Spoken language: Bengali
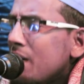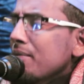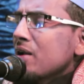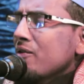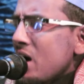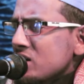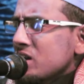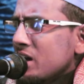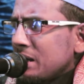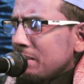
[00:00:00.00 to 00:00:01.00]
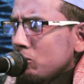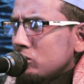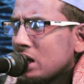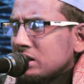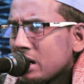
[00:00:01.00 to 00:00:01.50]
আমার ভাষা কি
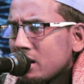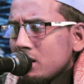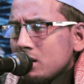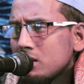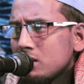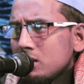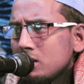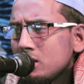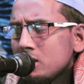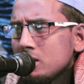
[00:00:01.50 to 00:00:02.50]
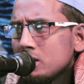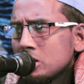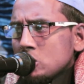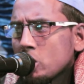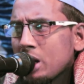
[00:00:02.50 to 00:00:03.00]
বোঝা যায়
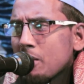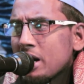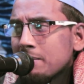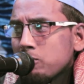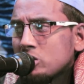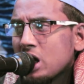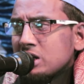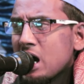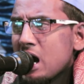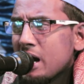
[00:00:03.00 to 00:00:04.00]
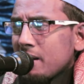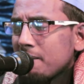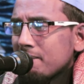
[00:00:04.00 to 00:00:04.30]
জোরে বলেন বোঝা যায়